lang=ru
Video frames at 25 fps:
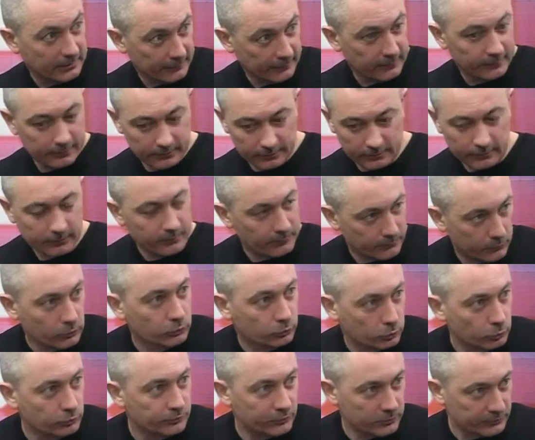Угу. Вот
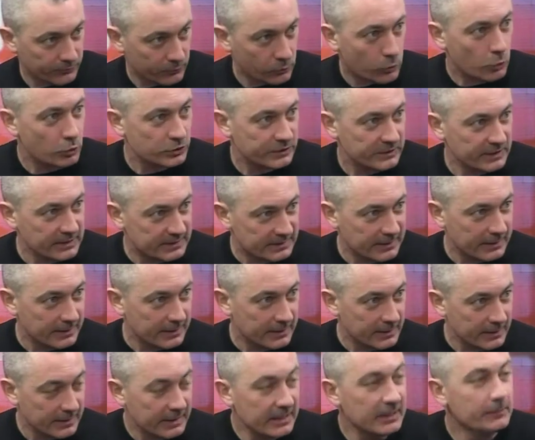тут вот в рознице,
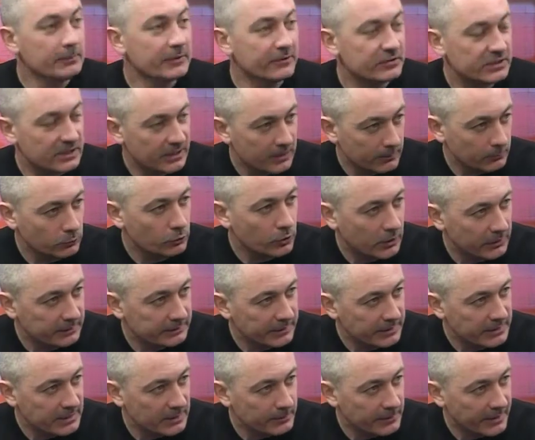и мы все равно
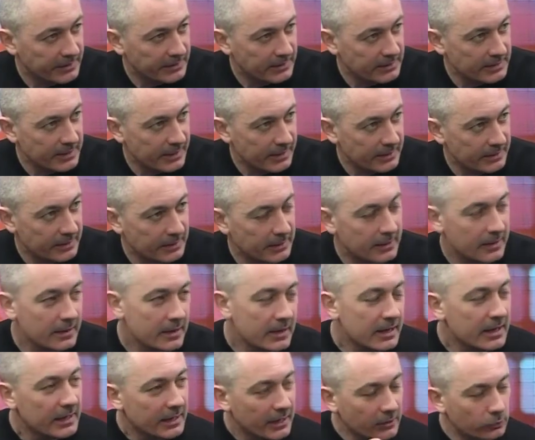отдадим эти деньги.
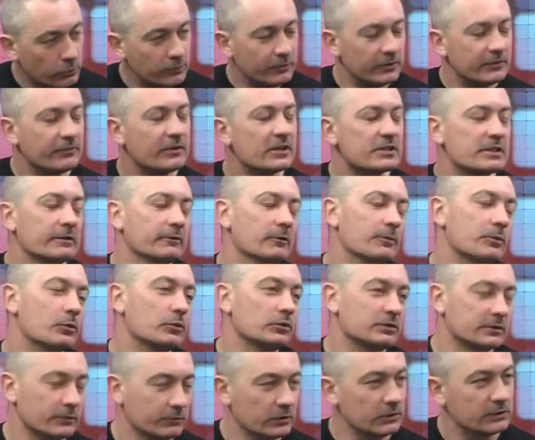Так, и тут ведь важный
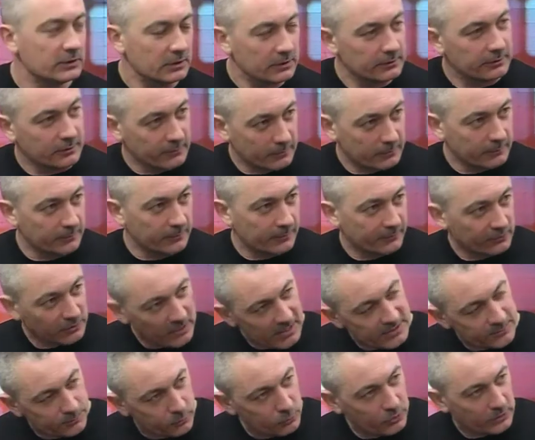вопрос. Вот, э,
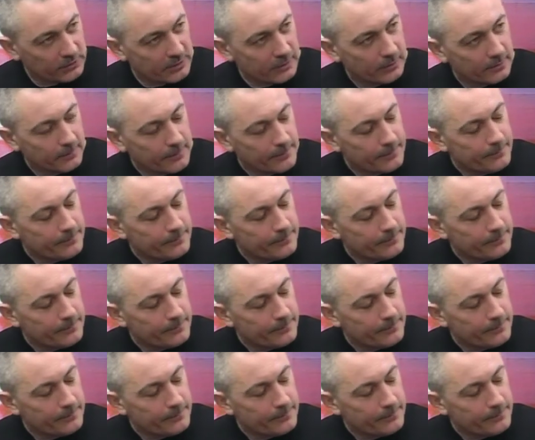власть Я будет... вот отвечу